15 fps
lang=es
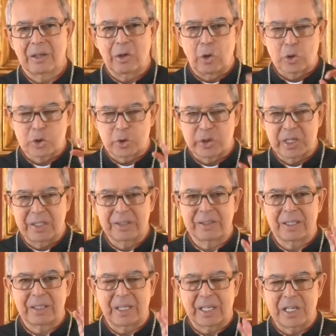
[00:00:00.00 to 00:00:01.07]
los
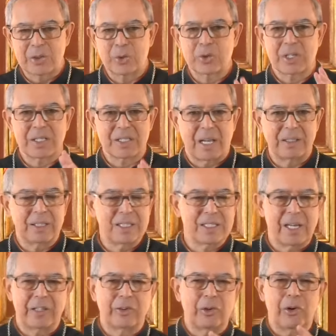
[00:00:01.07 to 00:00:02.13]
oyentes de Jesús están
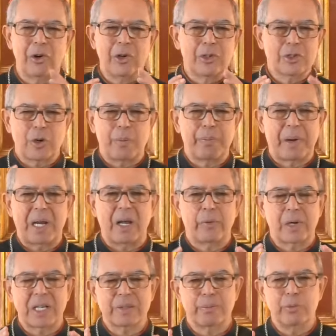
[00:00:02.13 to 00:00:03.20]
diciendo son
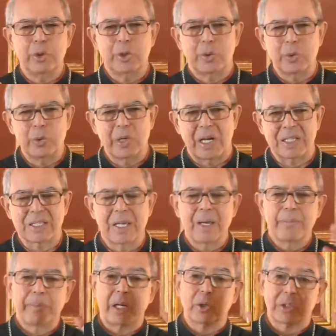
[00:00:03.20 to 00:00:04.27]
palabras muy duras,
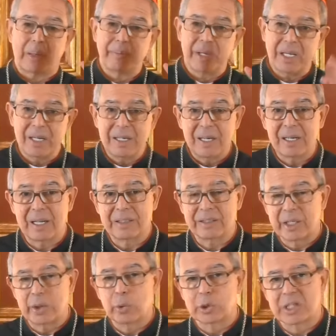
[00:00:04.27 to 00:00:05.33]
pero también en el
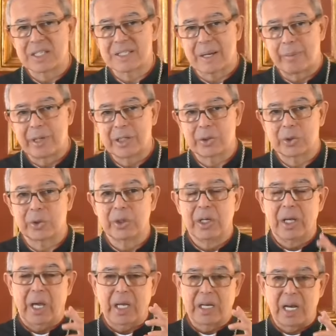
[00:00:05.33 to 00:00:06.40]
Antiguo Testamento,
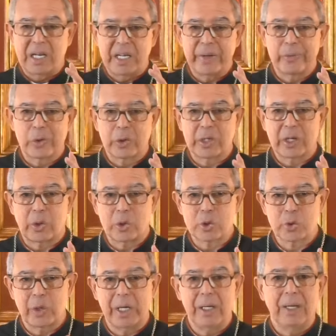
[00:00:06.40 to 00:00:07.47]
en el libro de
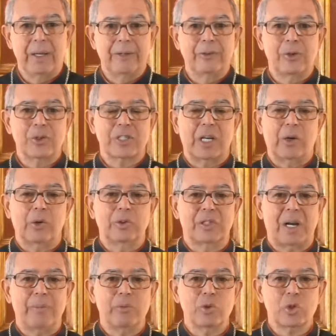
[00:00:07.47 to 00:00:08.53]
Josué, nos
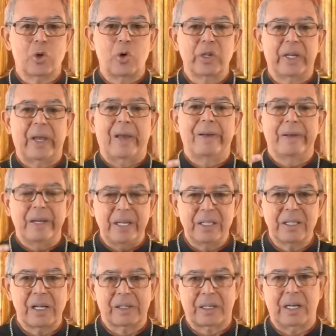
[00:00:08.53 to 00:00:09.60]
encontramos con que el
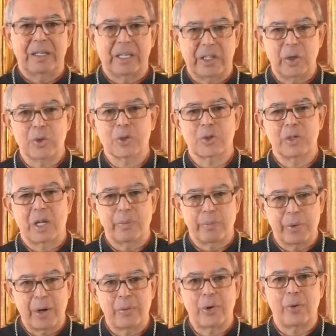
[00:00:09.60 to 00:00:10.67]
líder religioso del
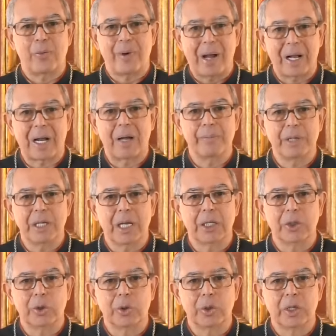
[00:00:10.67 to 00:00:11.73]
pueblo va
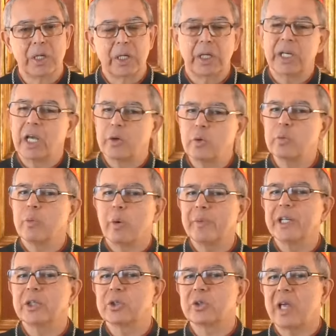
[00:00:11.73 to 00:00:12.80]
caminando y en un
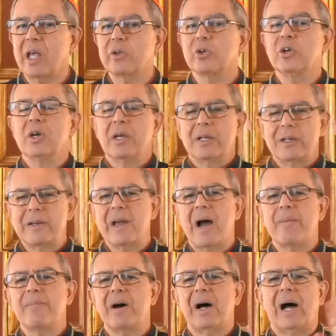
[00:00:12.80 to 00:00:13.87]
momento dado
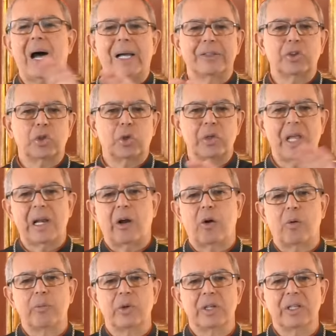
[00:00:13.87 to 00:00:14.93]
llama a toda la
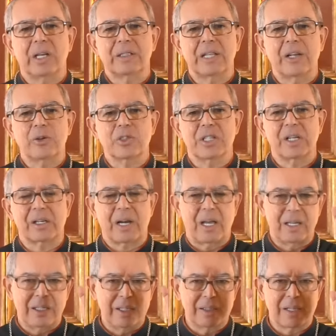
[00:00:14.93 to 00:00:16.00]
comunidad de los
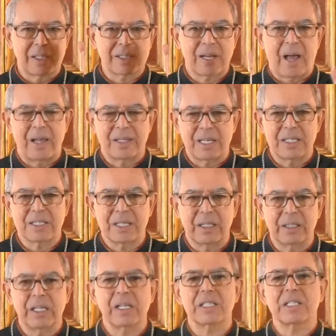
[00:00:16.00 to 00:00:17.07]
israelitas a
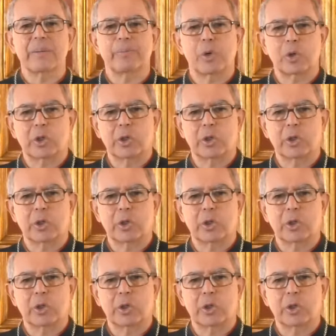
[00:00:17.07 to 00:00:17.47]
decidirse por